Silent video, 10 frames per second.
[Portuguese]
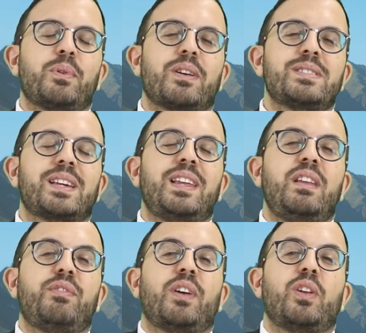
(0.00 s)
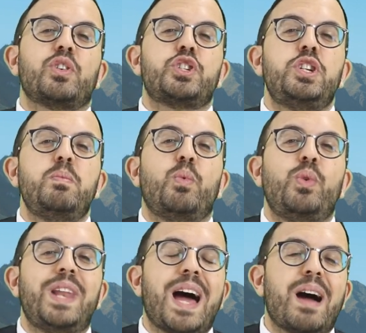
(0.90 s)
causa que ele falou
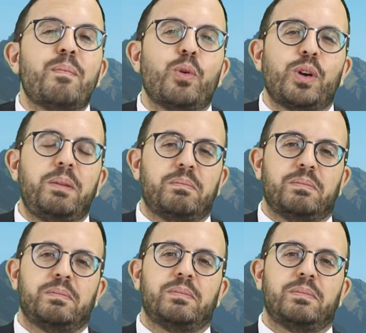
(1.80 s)
Shimuna Amorim.